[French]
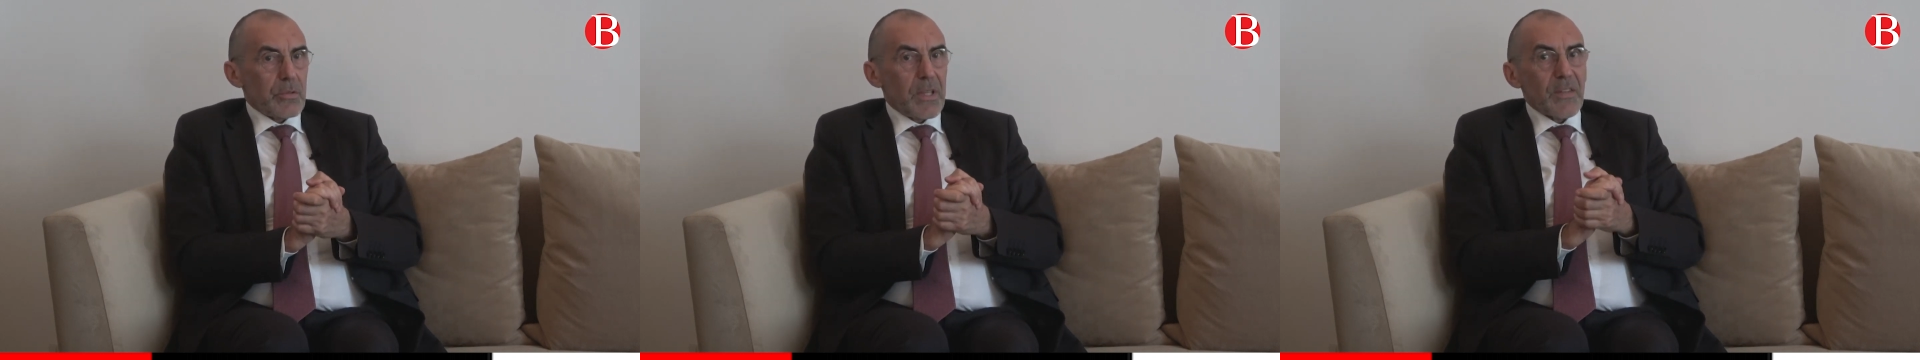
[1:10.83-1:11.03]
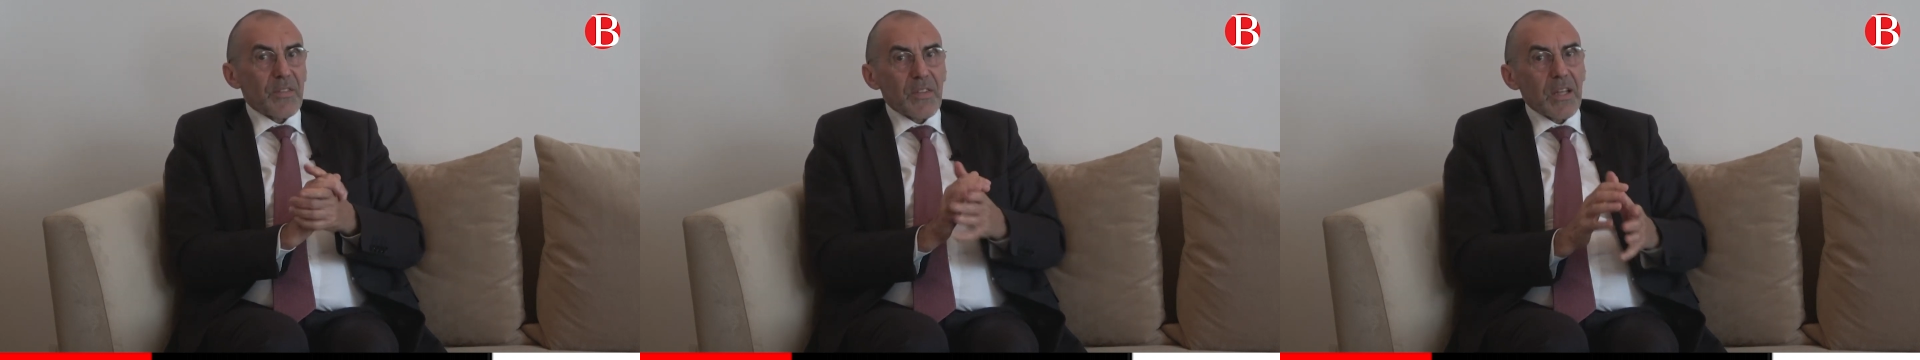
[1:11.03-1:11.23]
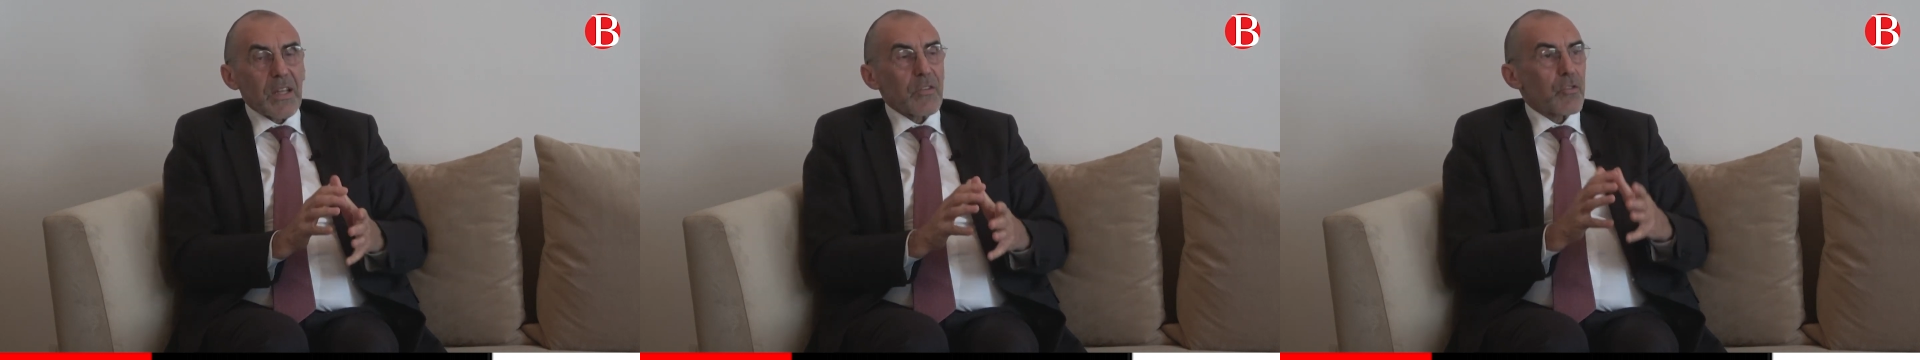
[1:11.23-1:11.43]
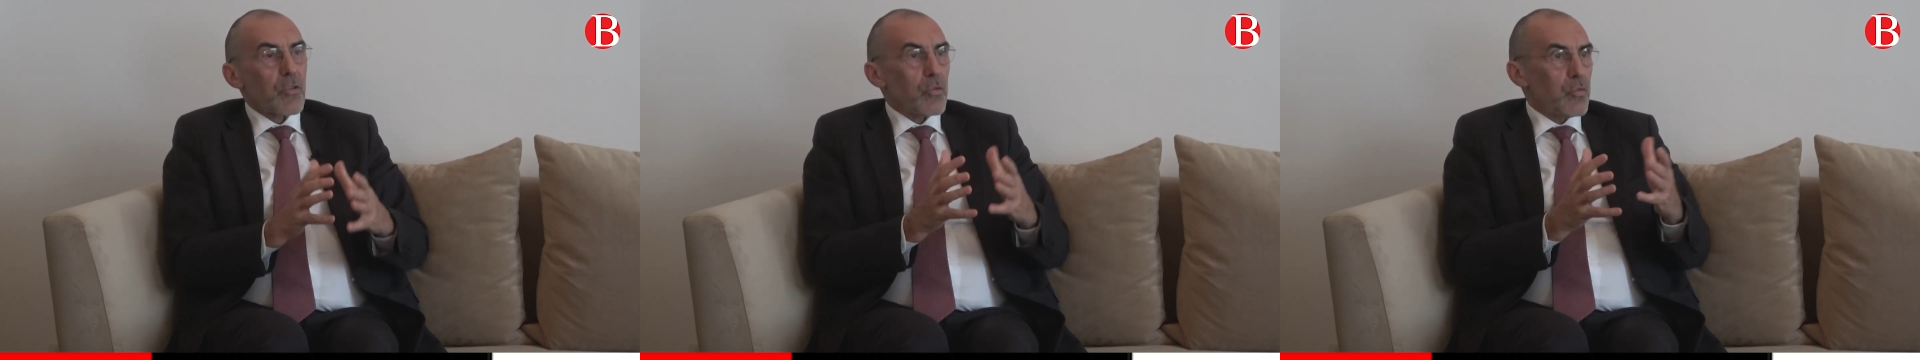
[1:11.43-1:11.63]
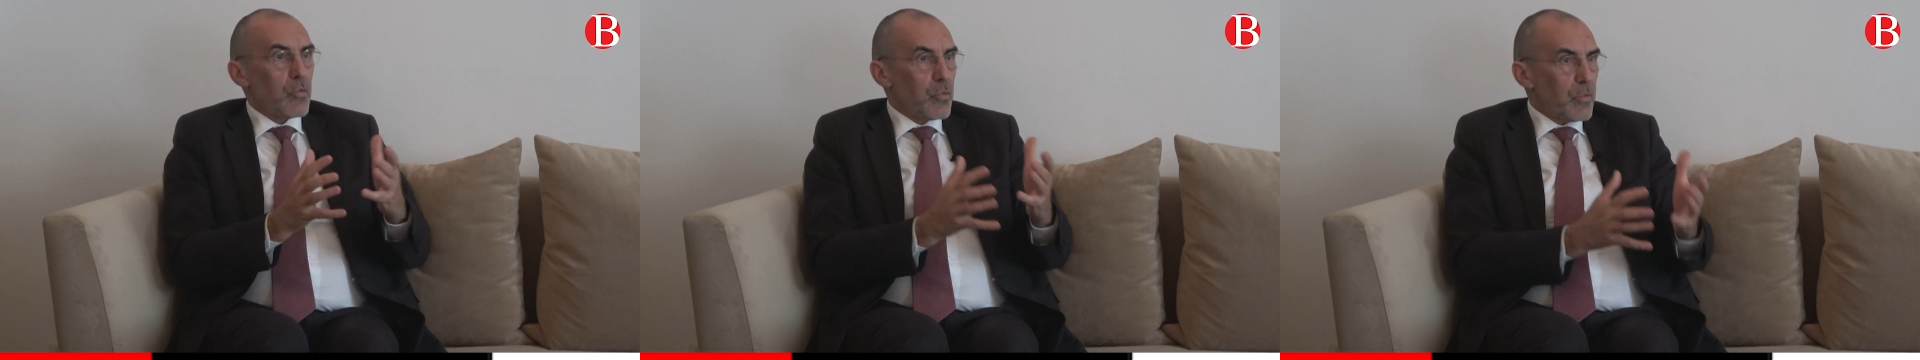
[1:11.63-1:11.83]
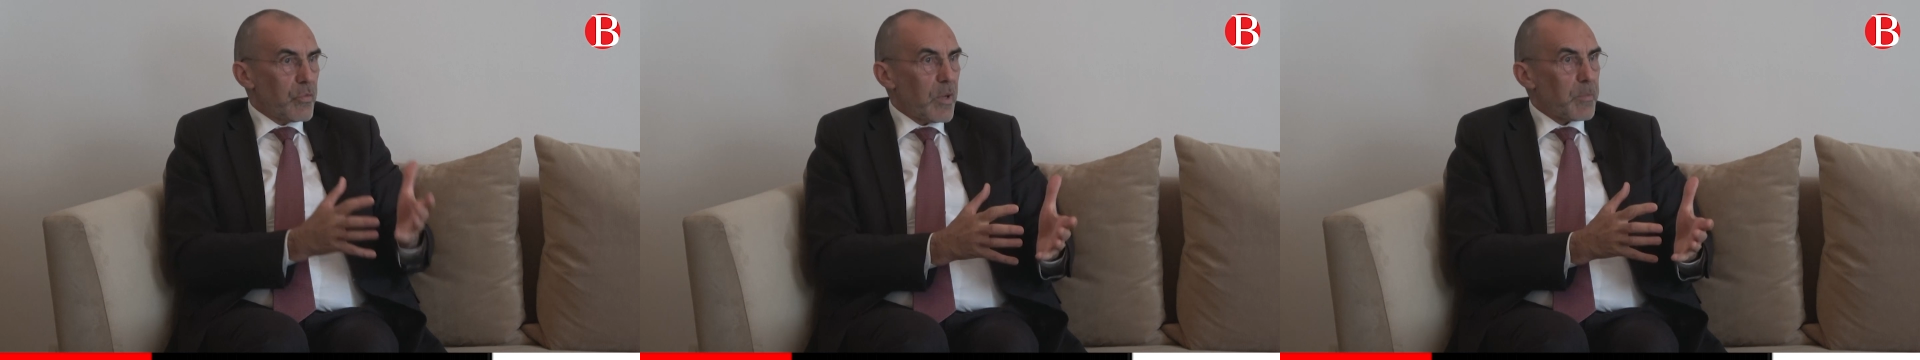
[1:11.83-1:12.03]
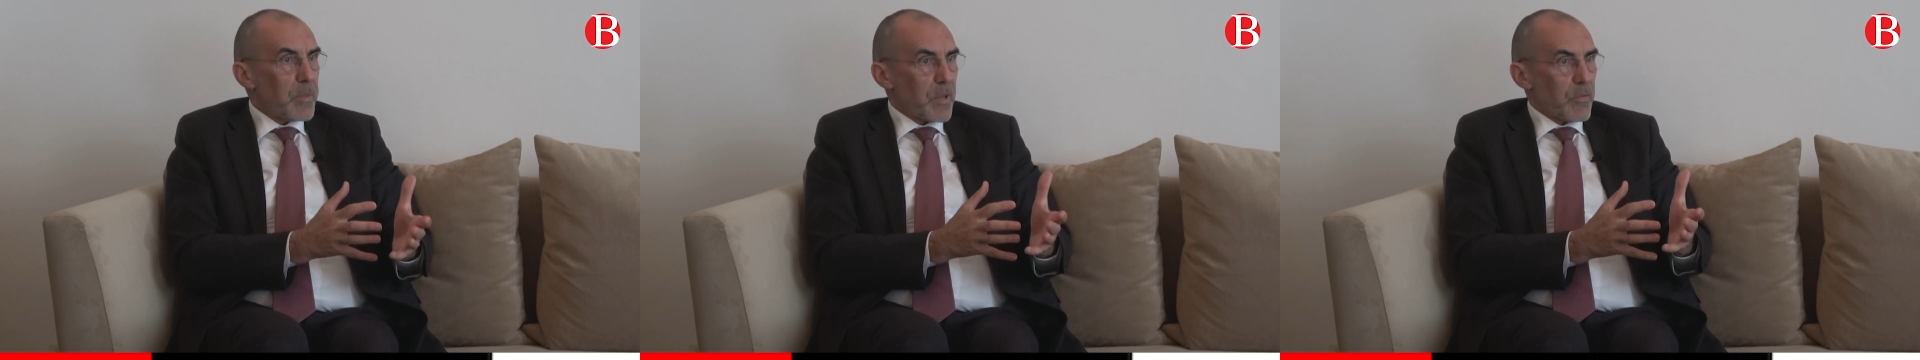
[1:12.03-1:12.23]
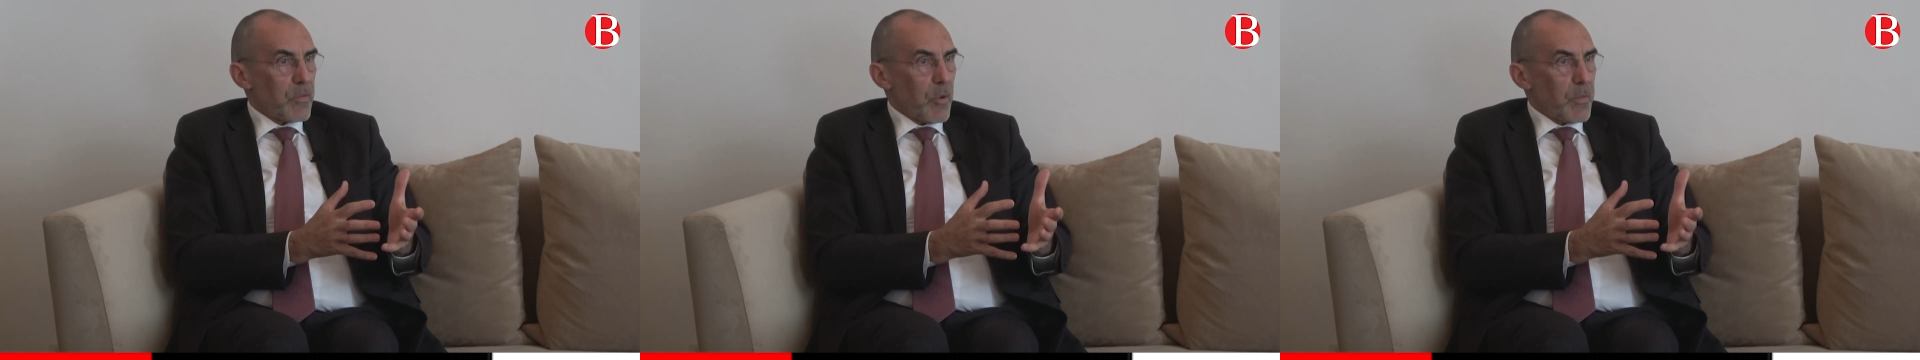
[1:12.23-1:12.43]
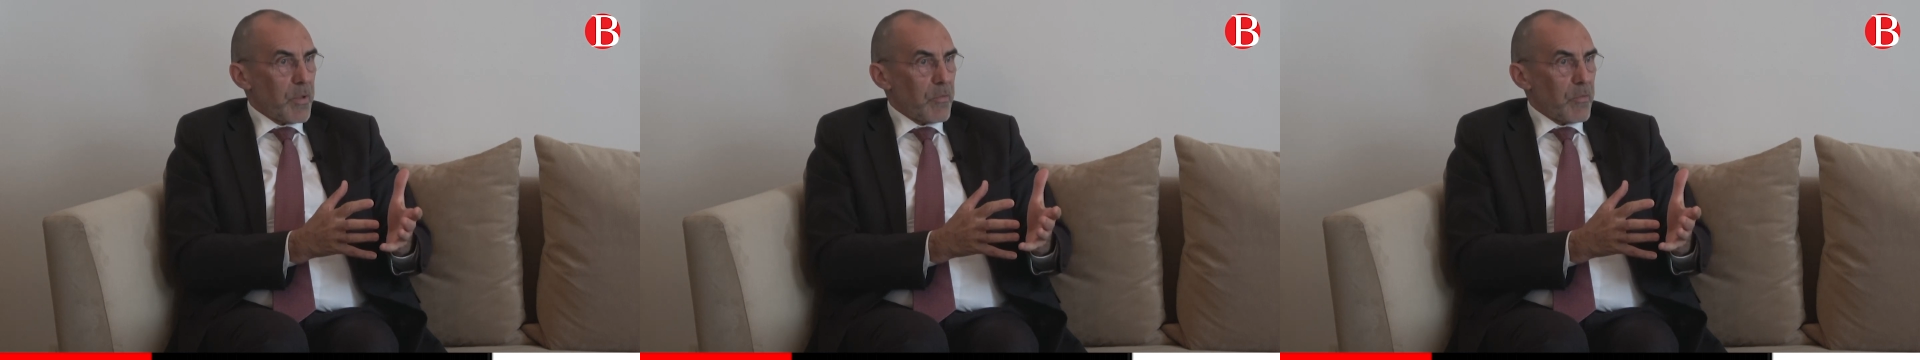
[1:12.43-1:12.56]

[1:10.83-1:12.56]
l'installation d'une nouvelle plateforme